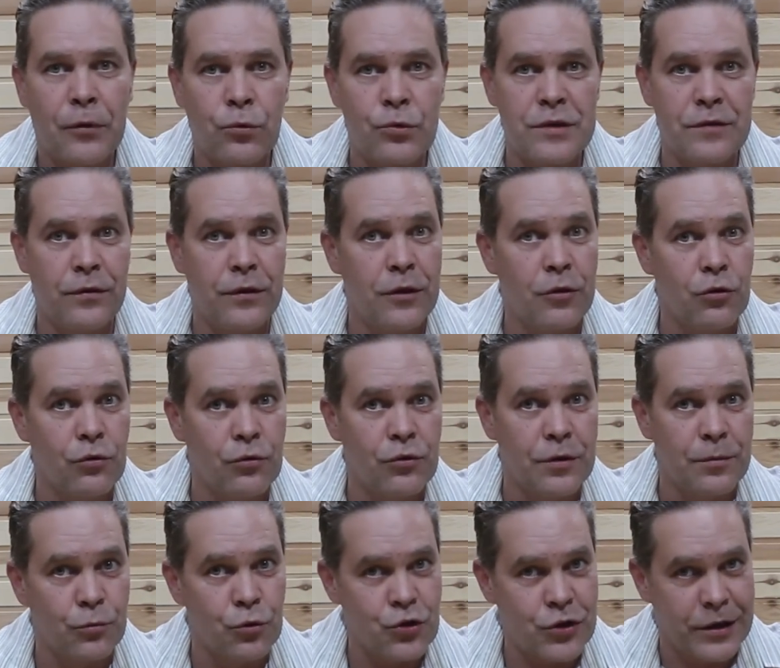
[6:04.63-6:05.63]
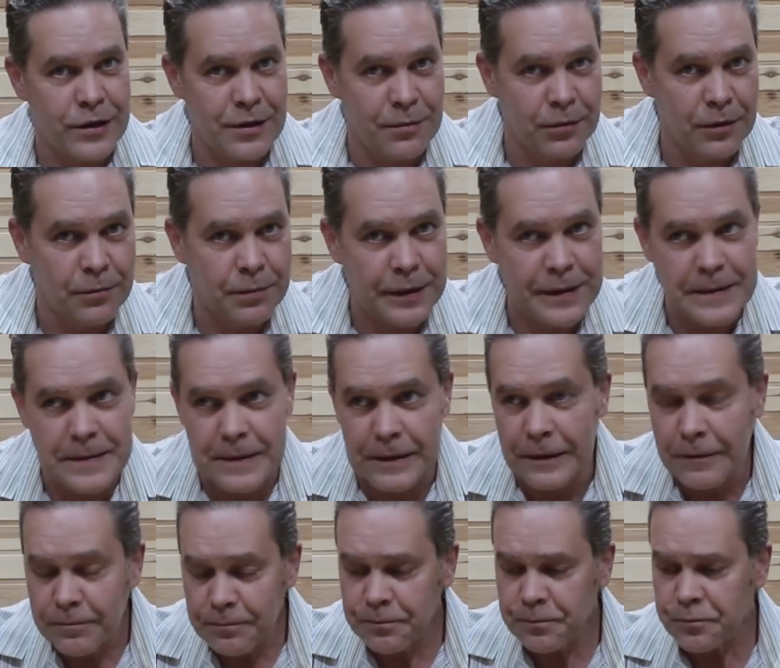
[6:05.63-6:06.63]
Удивлению немножко не было
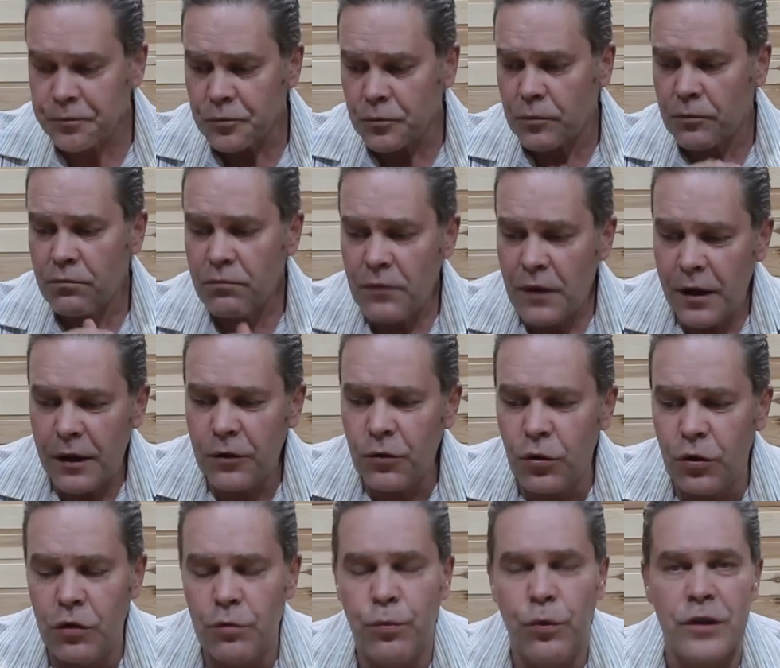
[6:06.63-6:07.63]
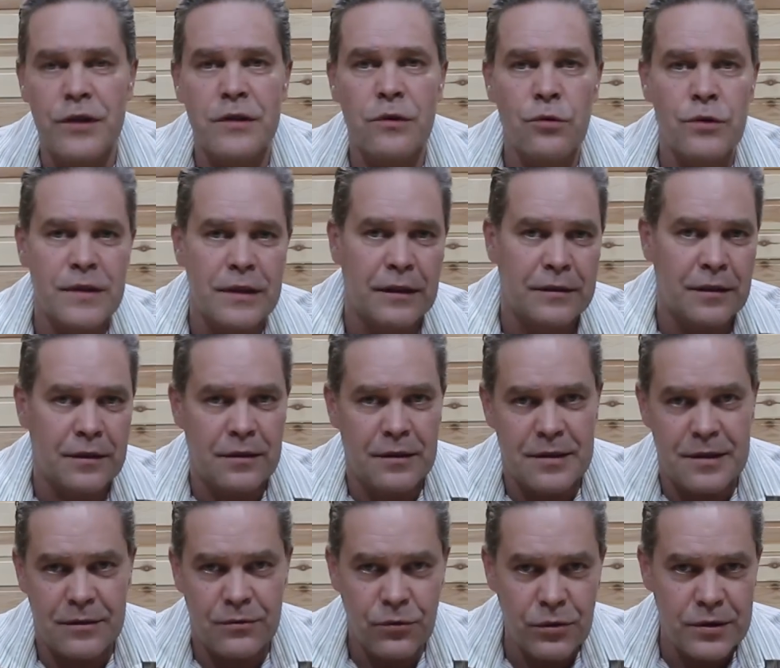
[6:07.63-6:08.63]
предела. Но любой дегустатор на
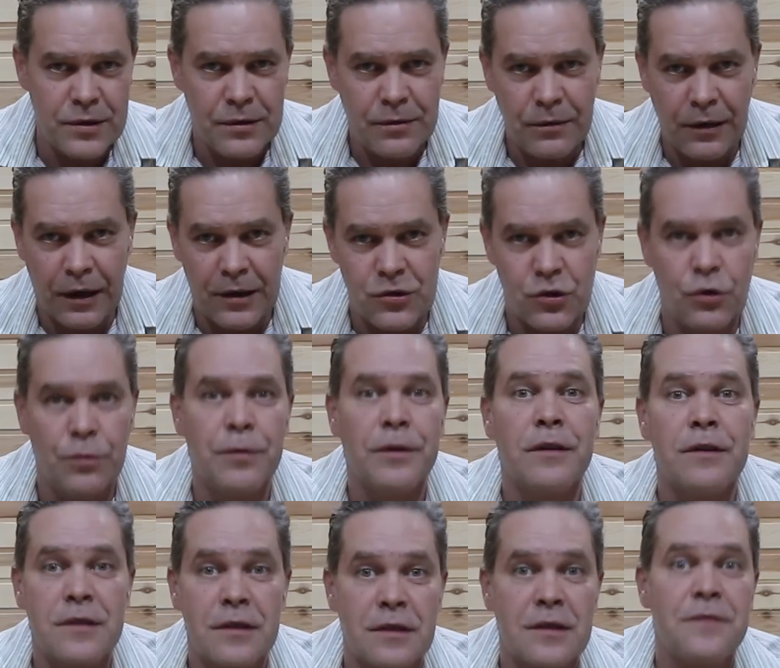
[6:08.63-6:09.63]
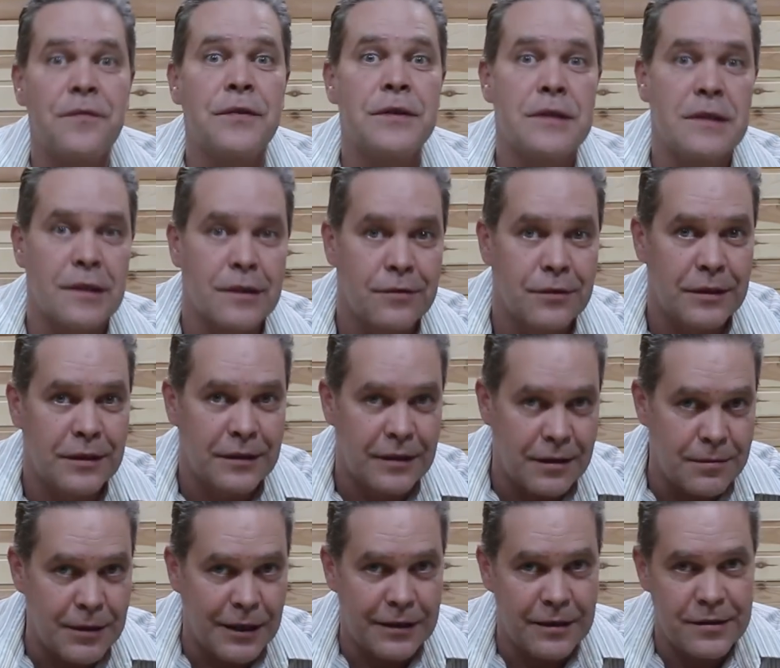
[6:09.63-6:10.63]
заводе, а особенно сертифицированный
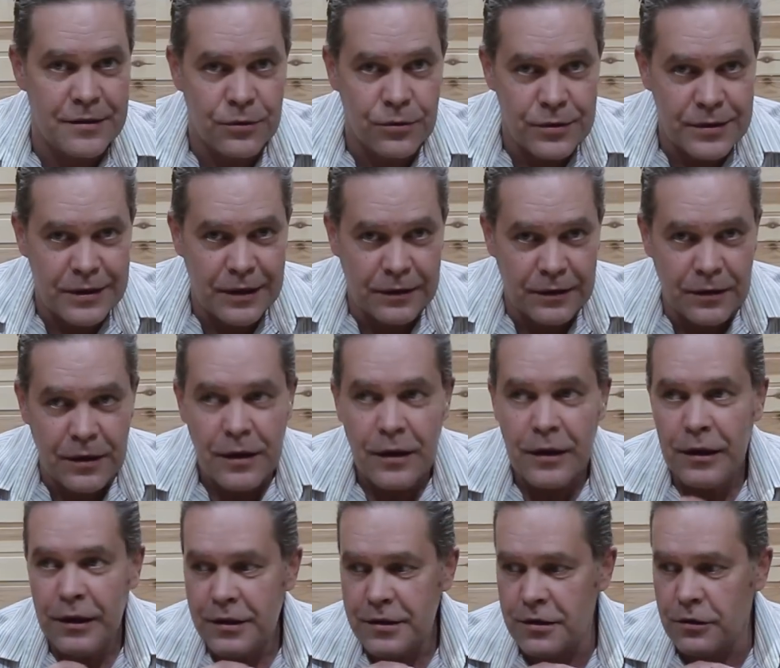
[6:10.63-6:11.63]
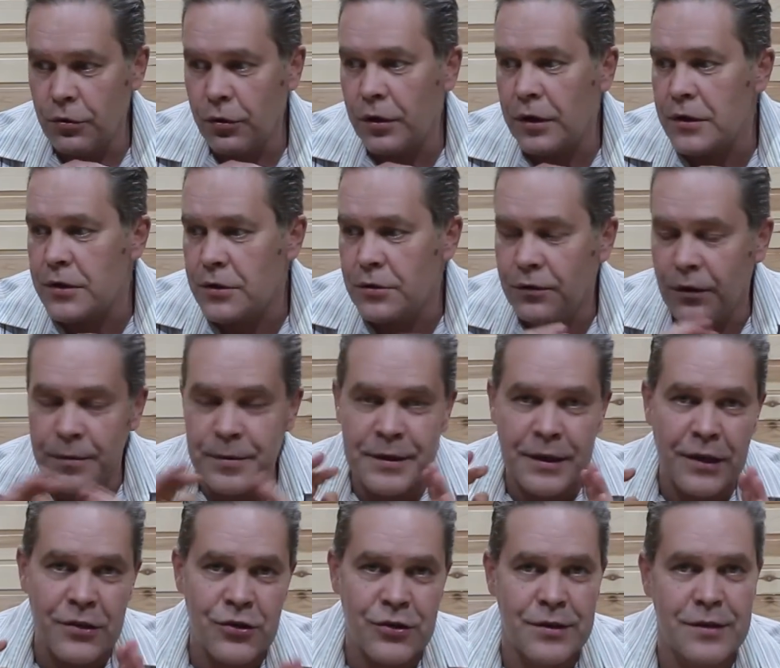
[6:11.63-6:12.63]
нормальный дегустатор, с легкостью вам
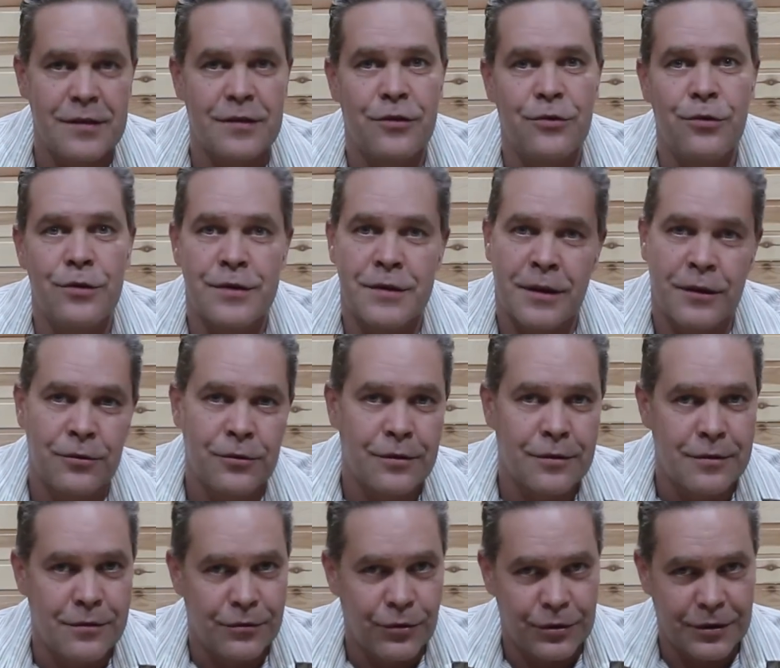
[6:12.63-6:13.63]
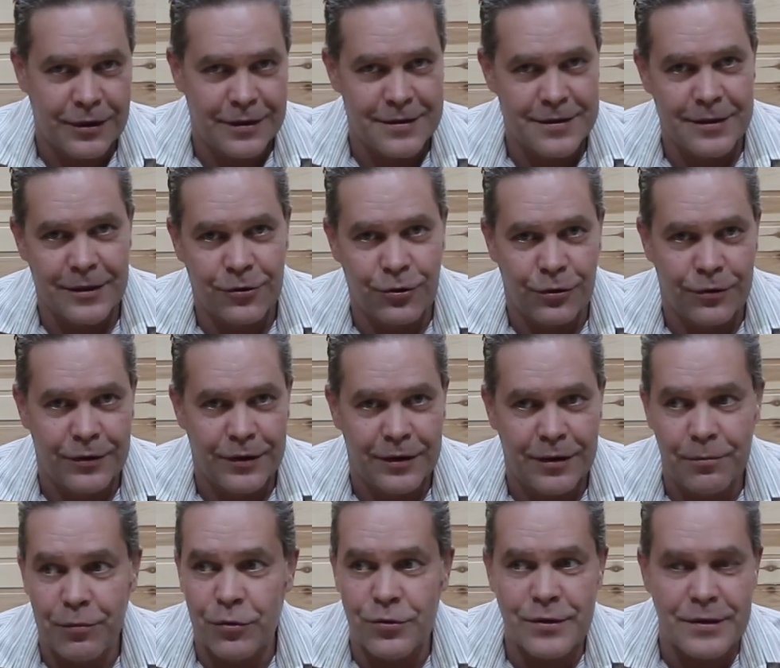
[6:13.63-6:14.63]
скажет сырье, из которого водка
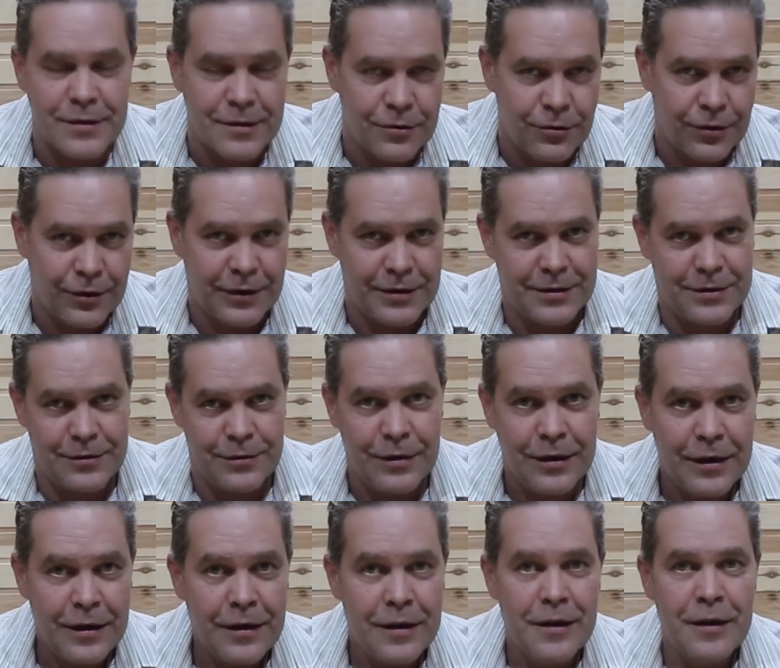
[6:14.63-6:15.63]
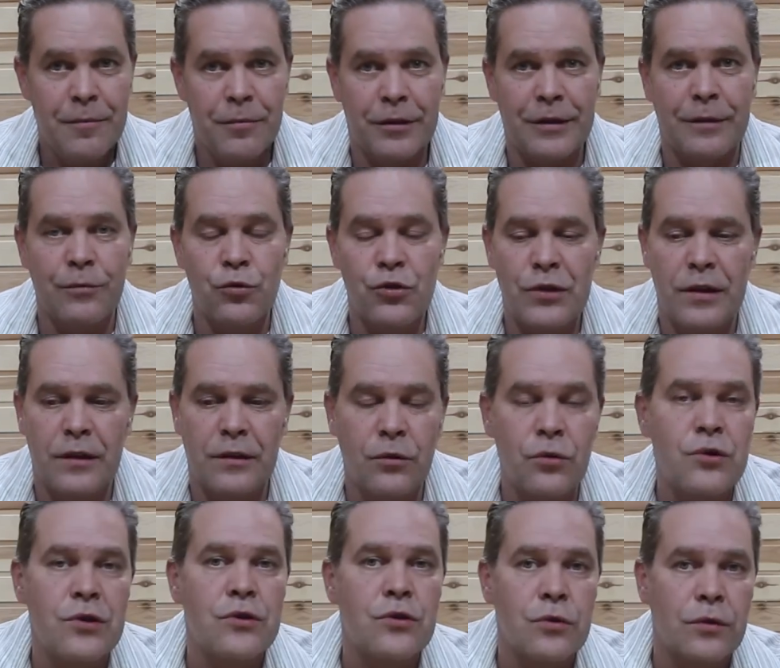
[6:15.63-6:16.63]
изготовлена. Просто с легкостью. Потому что это
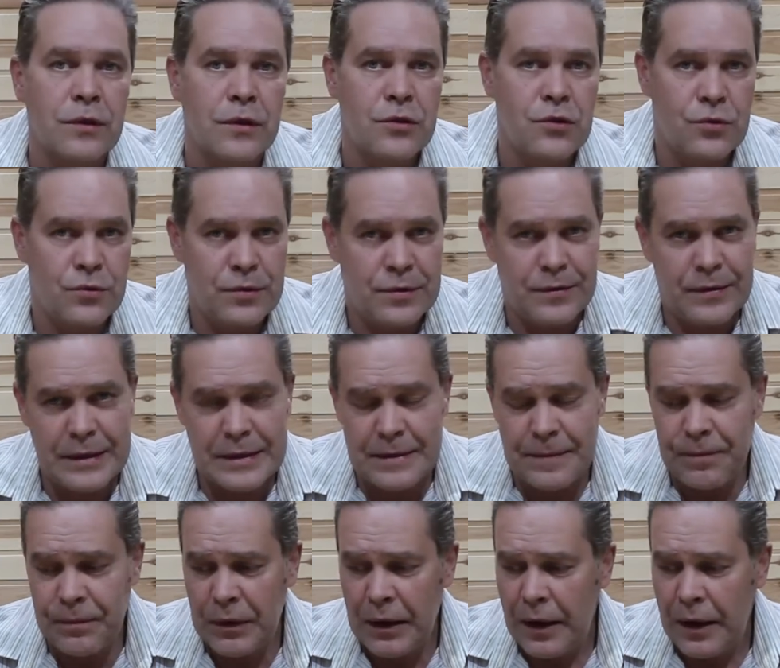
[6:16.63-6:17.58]
очень четко чувствуется.